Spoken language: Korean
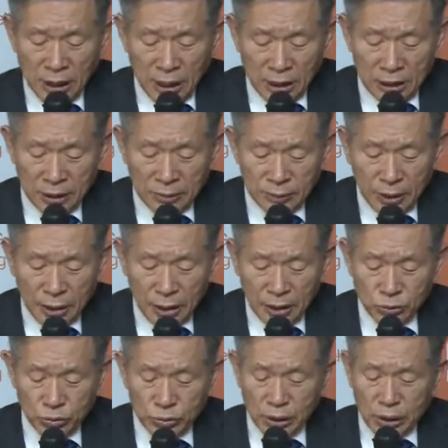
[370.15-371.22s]

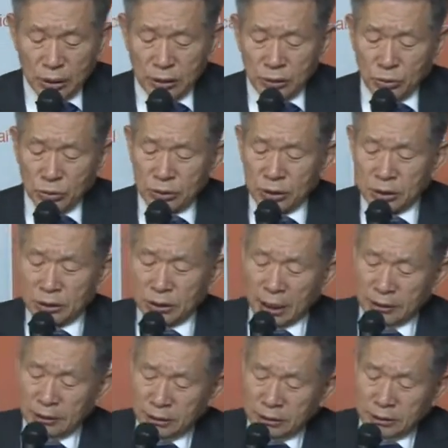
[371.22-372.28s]
아라비아 중에 어느 곳을
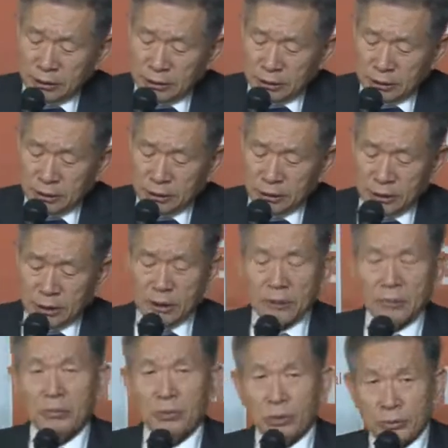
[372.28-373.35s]
다녔는지
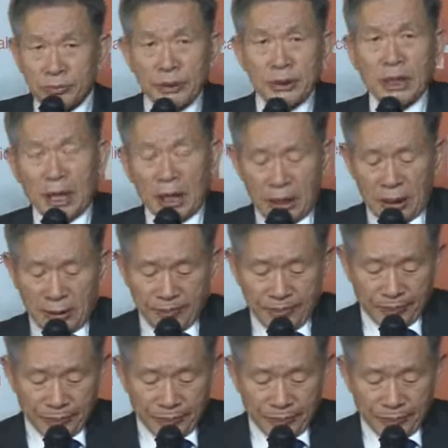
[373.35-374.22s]
모릅니다.